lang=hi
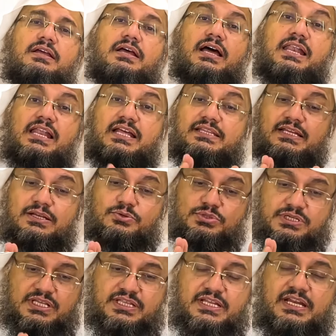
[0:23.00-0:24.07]
अल्लाह ताला
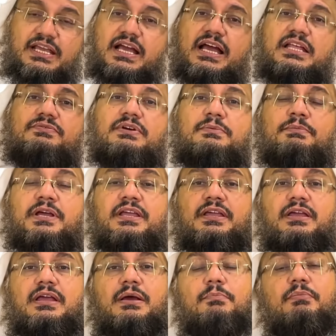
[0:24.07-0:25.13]
उसके अंदर एक आयत फरमाए
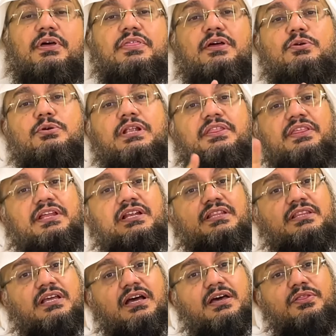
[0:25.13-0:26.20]
मसलद्दीन
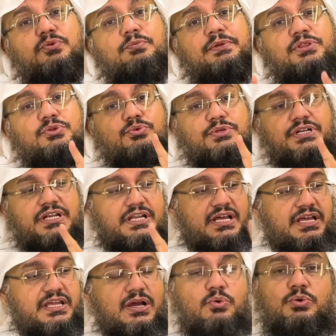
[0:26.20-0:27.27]
तखदमिंदून
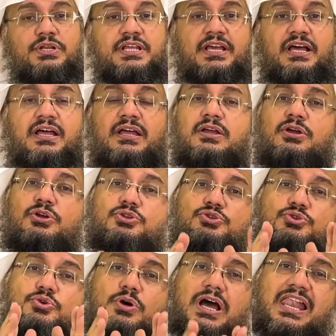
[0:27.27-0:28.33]
अलिया
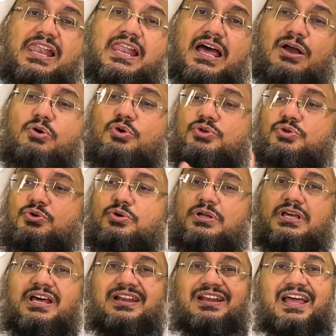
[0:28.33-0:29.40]
जो अल्लाह को
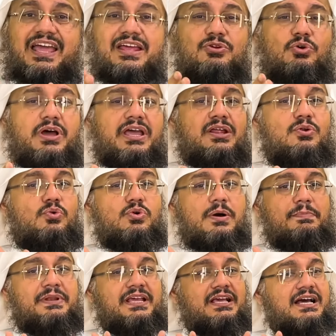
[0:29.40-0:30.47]
छोड़कर ऐर गैरों को
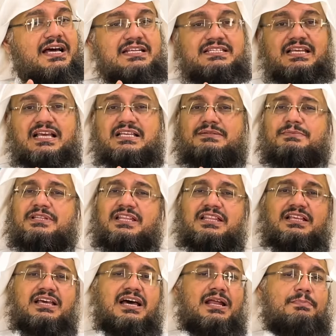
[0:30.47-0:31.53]
अपने कारसाज
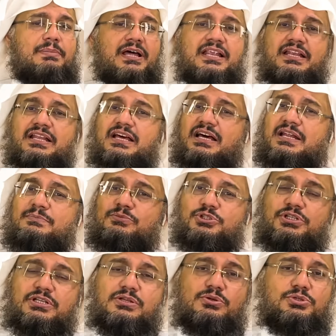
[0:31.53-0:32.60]
मददगार पालनहार
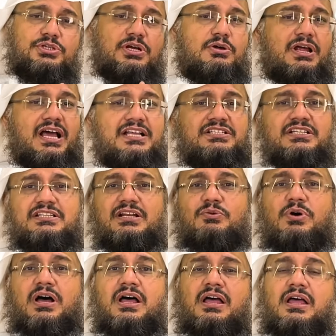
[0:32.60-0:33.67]
मुश्किल खुशा और हाजत रवा